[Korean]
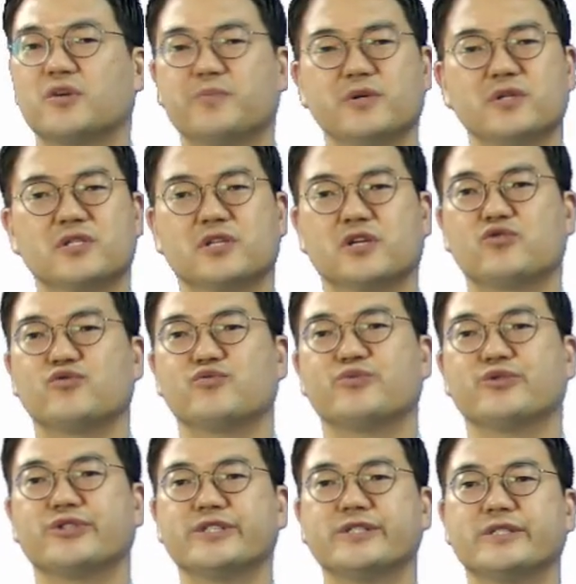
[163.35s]
첫 번째
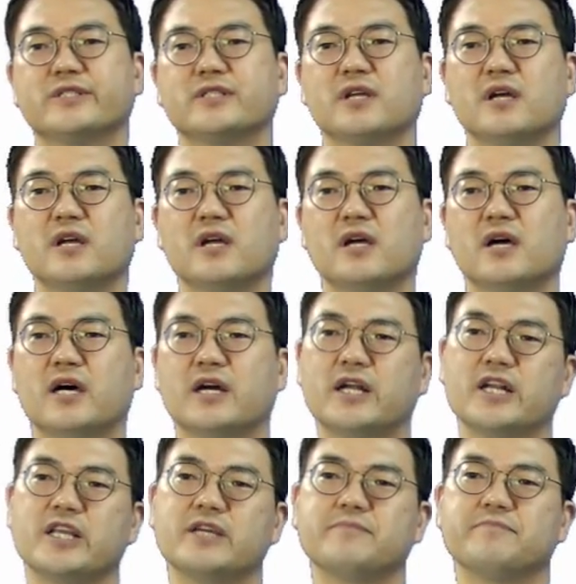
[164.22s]
구분은
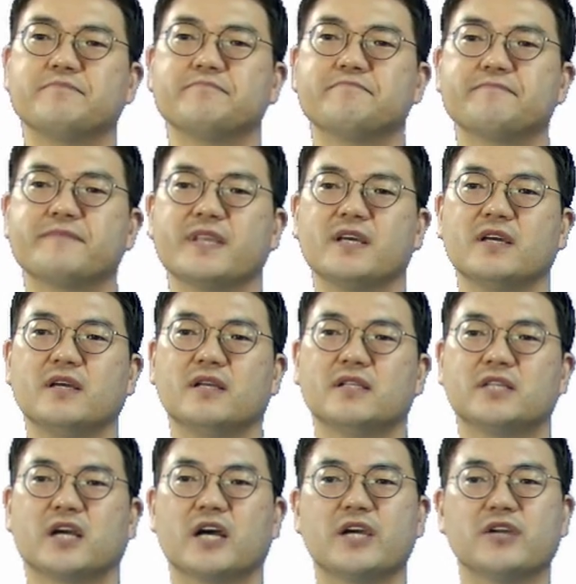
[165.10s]
하나님
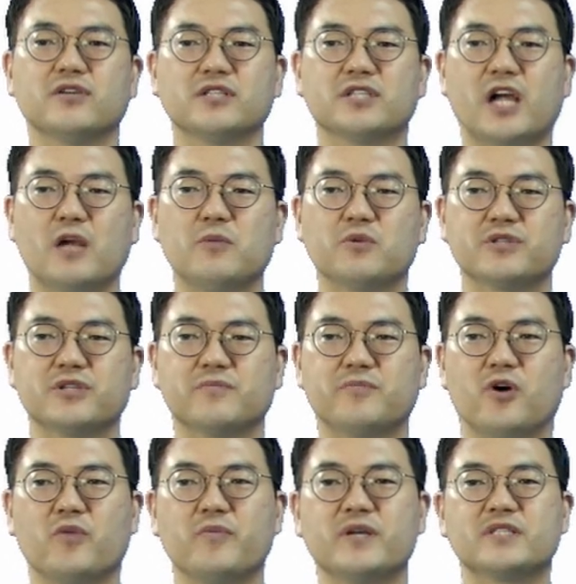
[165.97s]
제가 이런
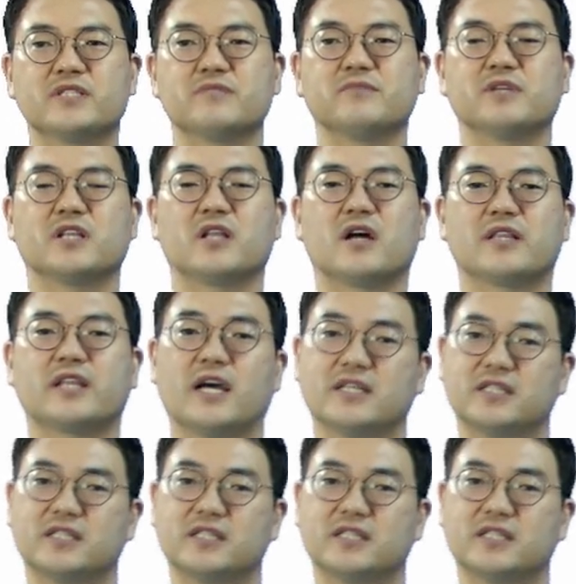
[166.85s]
잘못을 범했습니다.